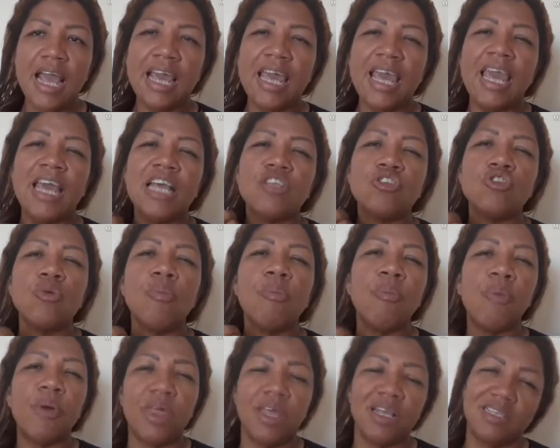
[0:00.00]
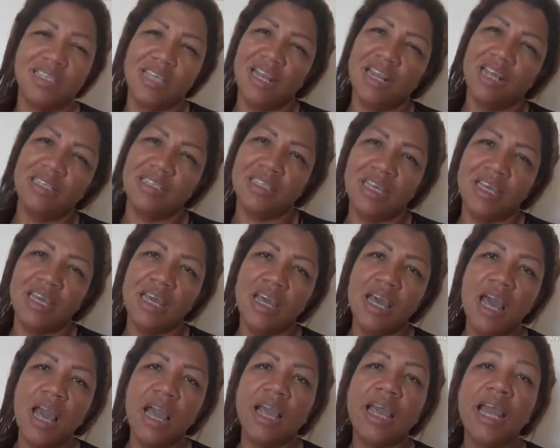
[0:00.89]
que eso puede ser así,
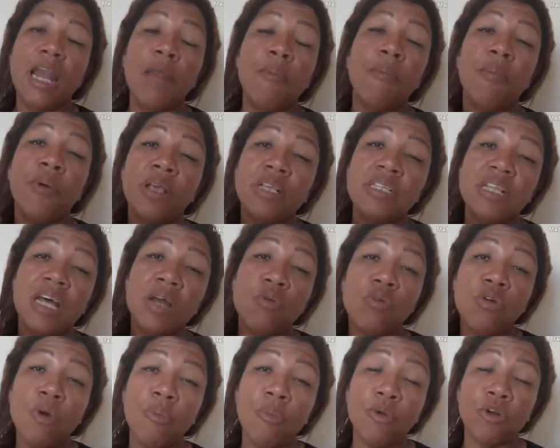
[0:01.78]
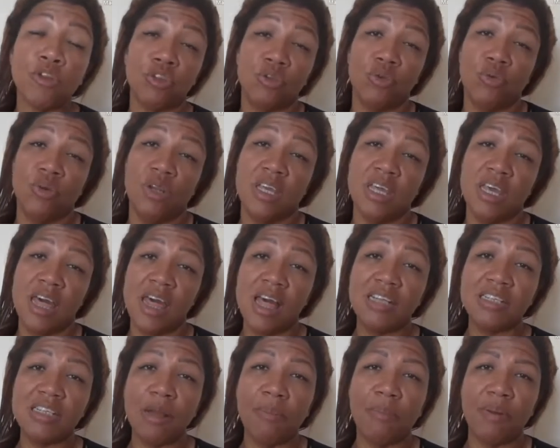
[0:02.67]
que le puedes dar una oportunidad
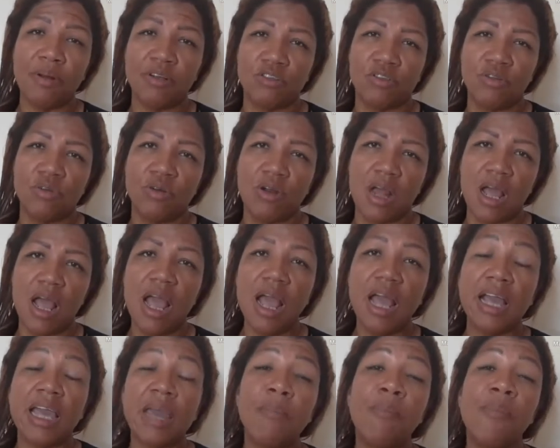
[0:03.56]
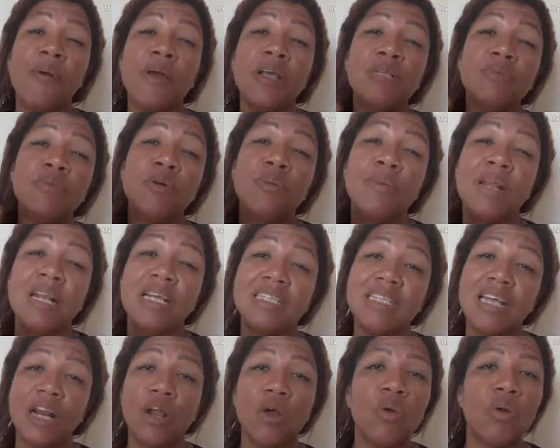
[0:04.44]
a esa persona, que puedes volver a
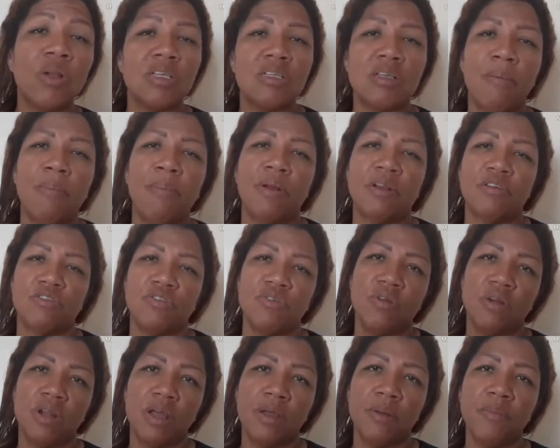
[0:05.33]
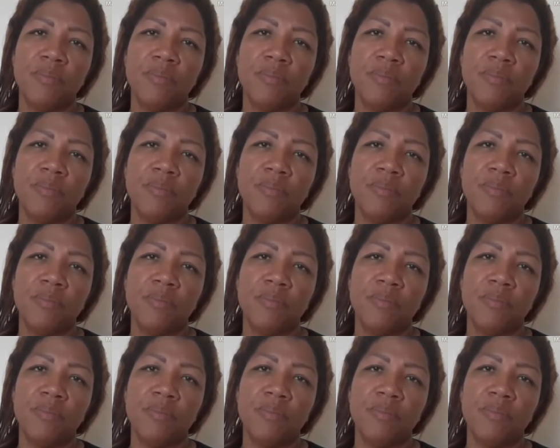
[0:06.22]
estar con esa persona.